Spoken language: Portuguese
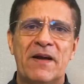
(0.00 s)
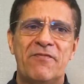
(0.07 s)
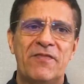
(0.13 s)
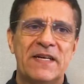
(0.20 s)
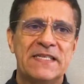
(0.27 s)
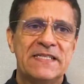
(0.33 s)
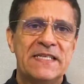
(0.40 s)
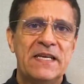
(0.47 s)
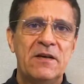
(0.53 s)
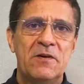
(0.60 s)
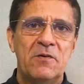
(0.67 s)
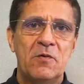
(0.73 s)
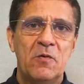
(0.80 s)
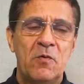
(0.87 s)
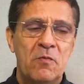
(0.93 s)
para
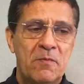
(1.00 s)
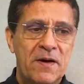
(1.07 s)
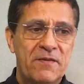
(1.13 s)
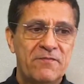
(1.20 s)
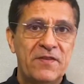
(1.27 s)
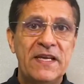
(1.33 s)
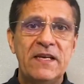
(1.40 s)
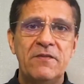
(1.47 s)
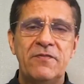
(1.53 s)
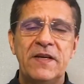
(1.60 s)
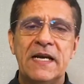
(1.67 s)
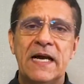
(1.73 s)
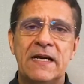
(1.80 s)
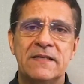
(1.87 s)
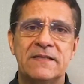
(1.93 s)
fazer uma
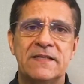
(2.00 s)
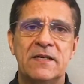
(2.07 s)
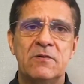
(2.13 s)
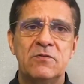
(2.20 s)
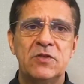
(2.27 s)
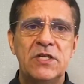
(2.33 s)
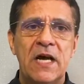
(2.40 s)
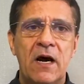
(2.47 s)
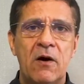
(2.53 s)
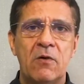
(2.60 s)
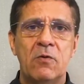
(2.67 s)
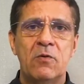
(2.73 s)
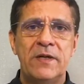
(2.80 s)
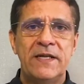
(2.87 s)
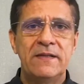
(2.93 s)
verificação de
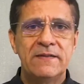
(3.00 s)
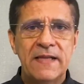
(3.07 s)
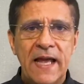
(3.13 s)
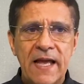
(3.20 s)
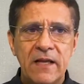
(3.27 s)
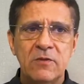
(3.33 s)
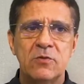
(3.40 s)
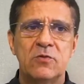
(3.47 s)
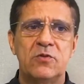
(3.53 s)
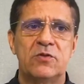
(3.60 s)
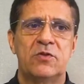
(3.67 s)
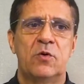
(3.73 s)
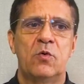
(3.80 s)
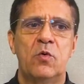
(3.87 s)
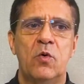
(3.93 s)
algo interno do
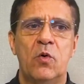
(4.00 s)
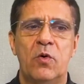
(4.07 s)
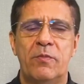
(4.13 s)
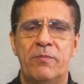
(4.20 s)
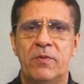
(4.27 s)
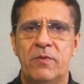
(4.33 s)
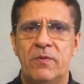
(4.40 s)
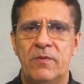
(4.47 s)
seu corpo.